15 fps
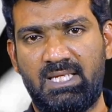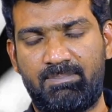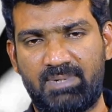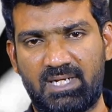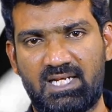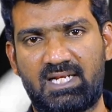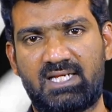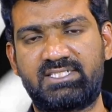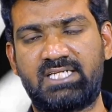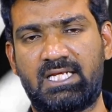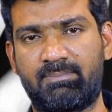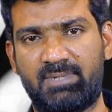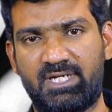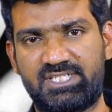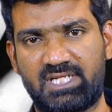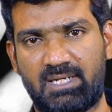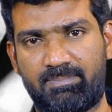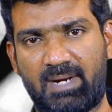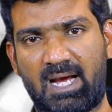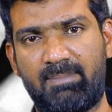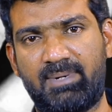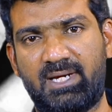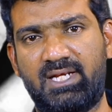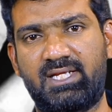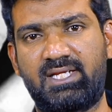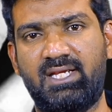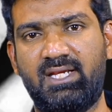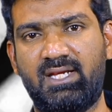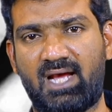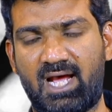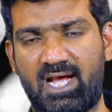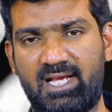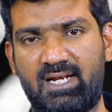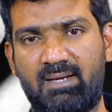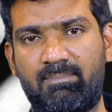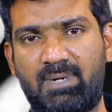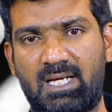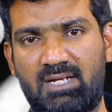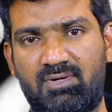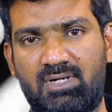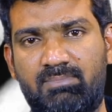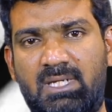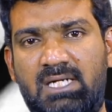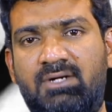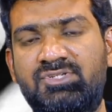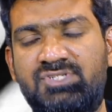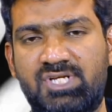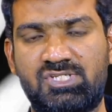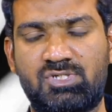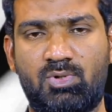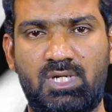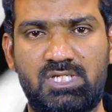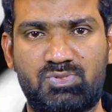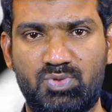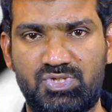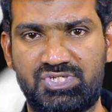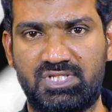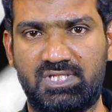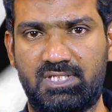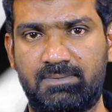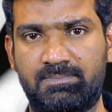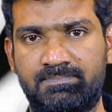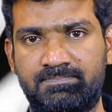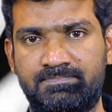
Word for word: ఈ పిల్లలకి జన్మనిచ్చిన పాపానికి ఆయన బలవన్మరణం చేసుకోవాల్సి వచ్చింది